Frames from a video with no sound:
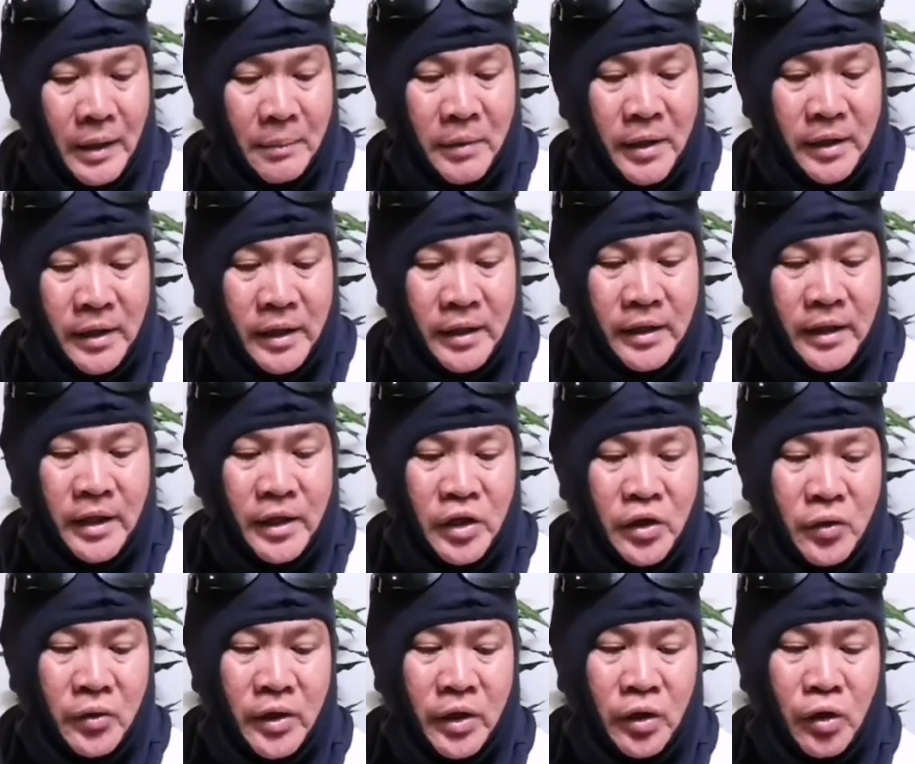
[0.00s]
gamitin
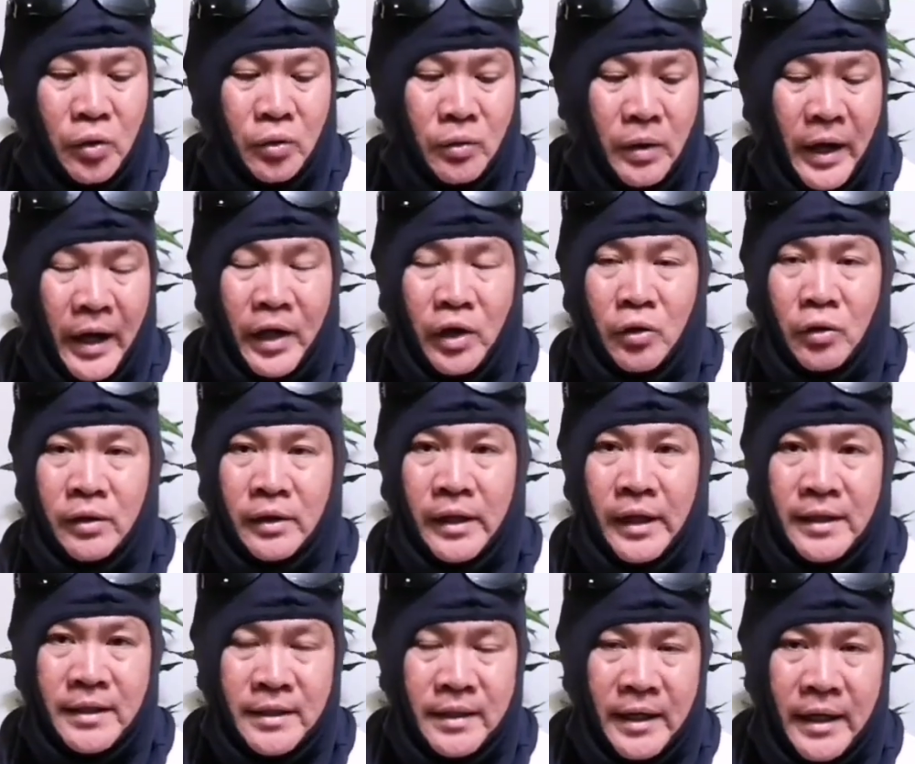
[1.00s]
ninyo itong Icon
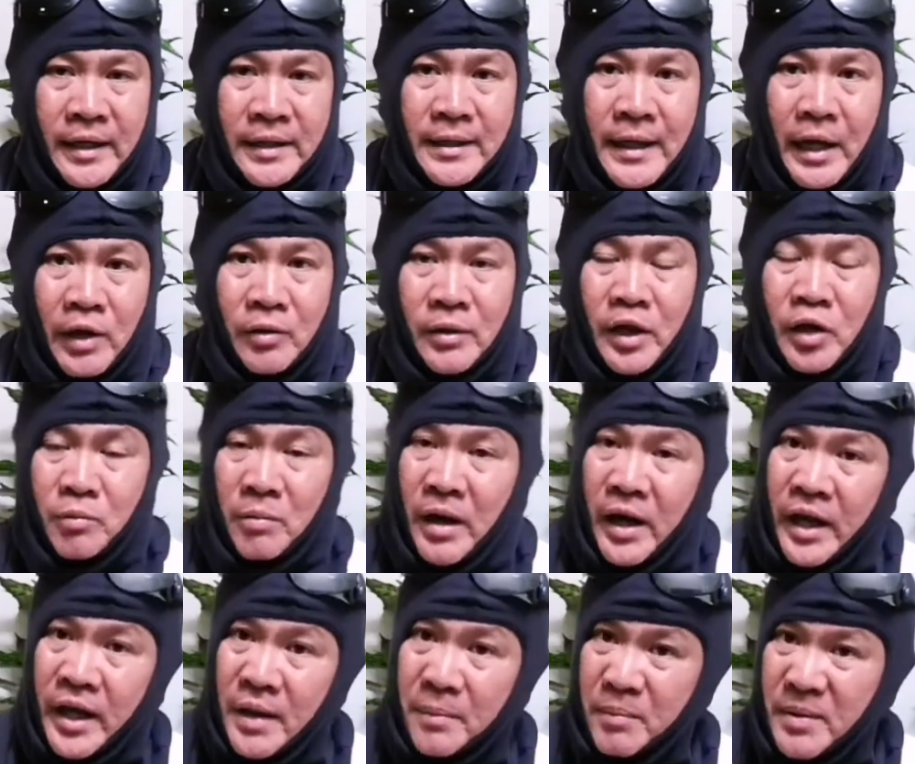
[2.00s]
10CS lalo na
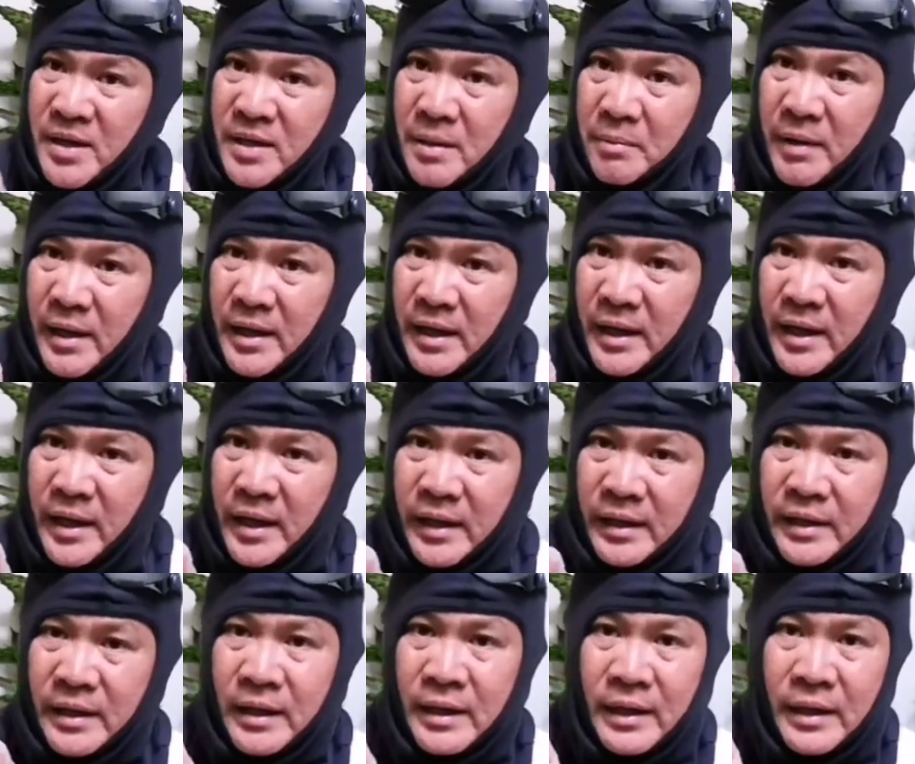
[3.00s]
yung mga ipis na
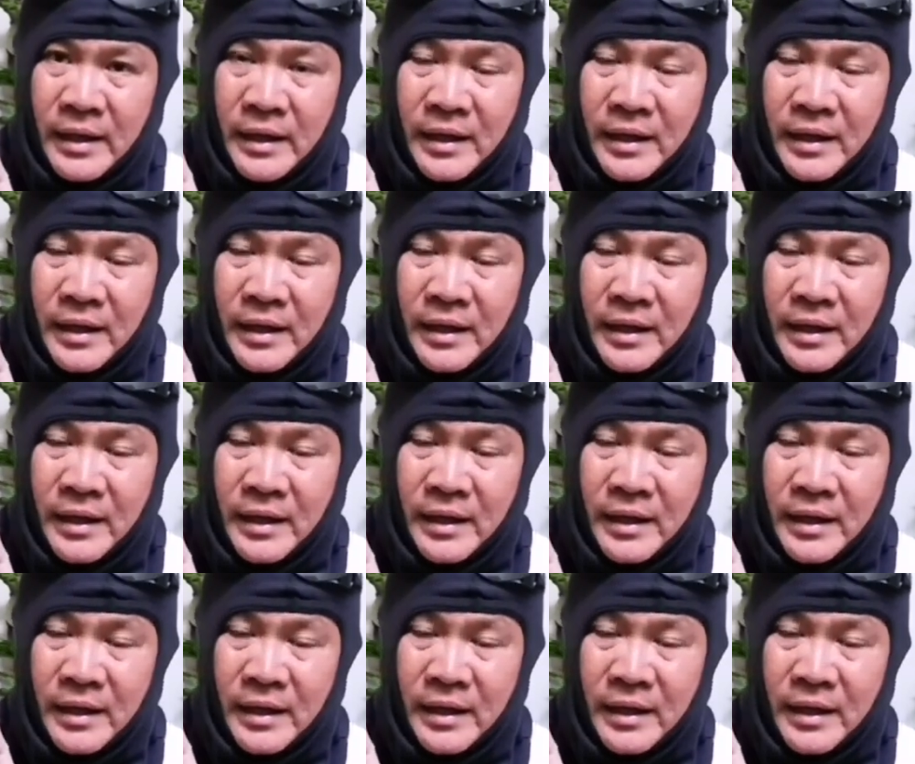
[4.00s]
maliliit